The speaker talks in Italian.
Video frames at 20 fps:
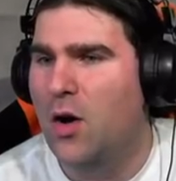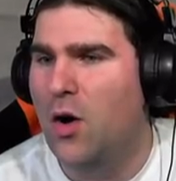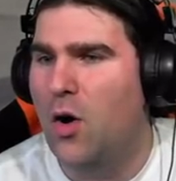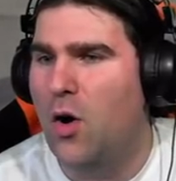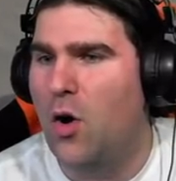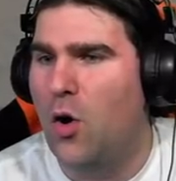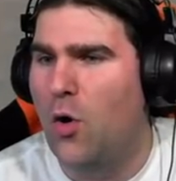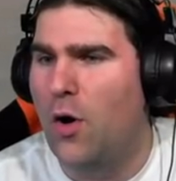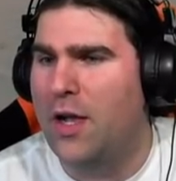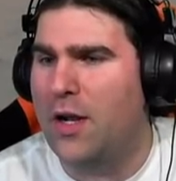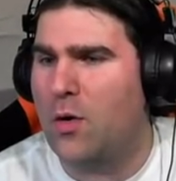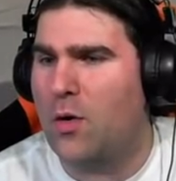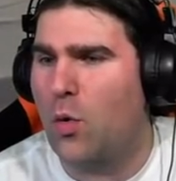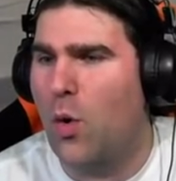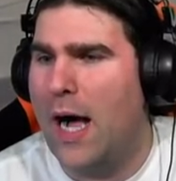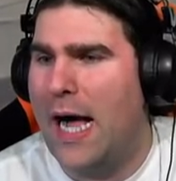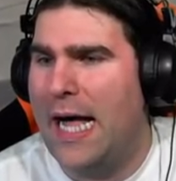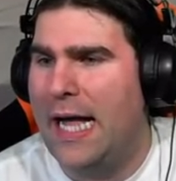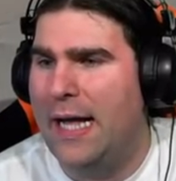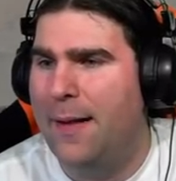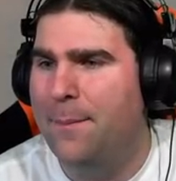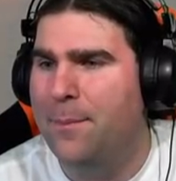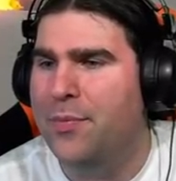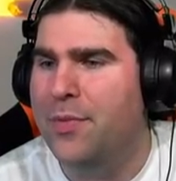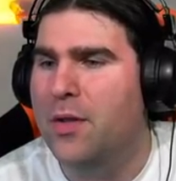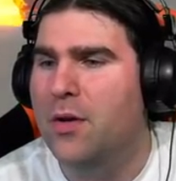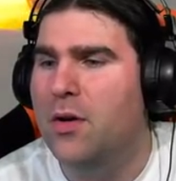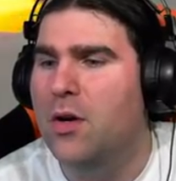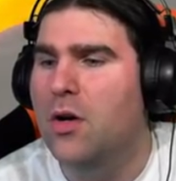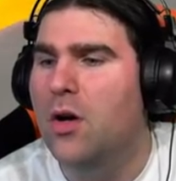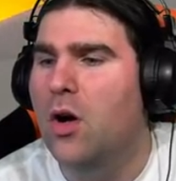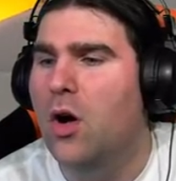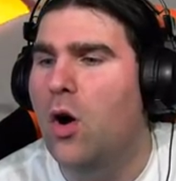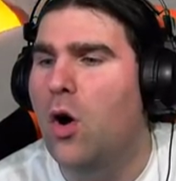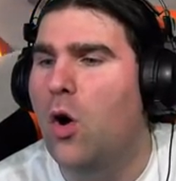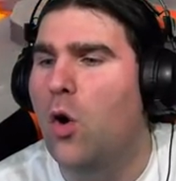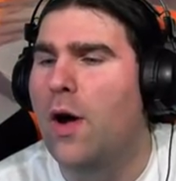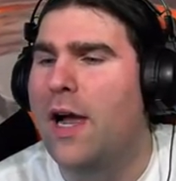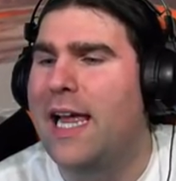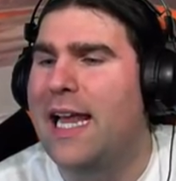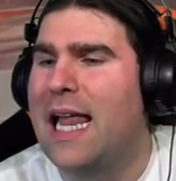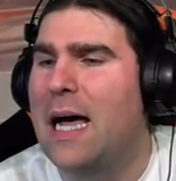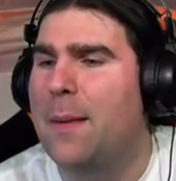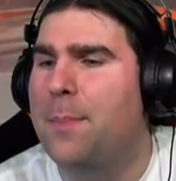o è qua, o è là